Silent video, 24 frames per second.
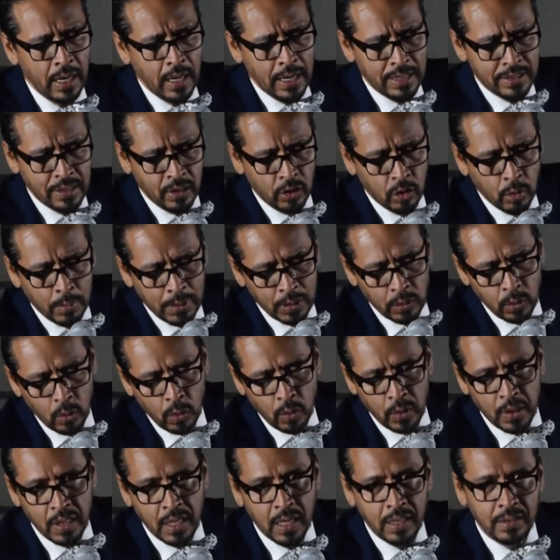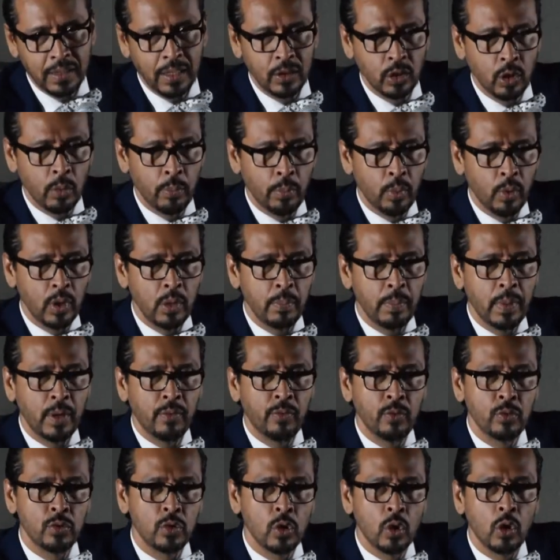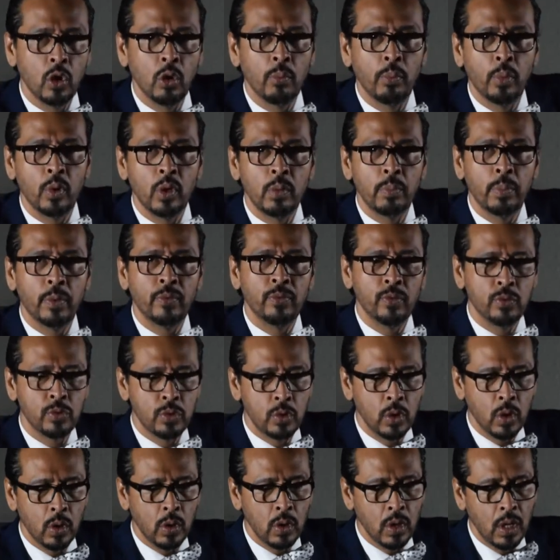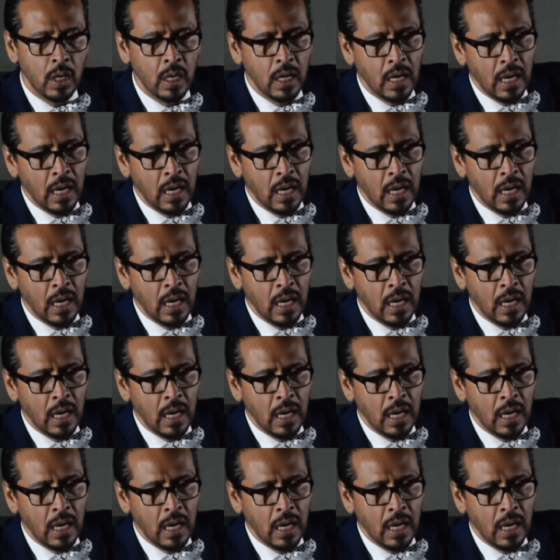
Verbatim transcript: la sintomatología tanto por hiperfunción o por hipofunción,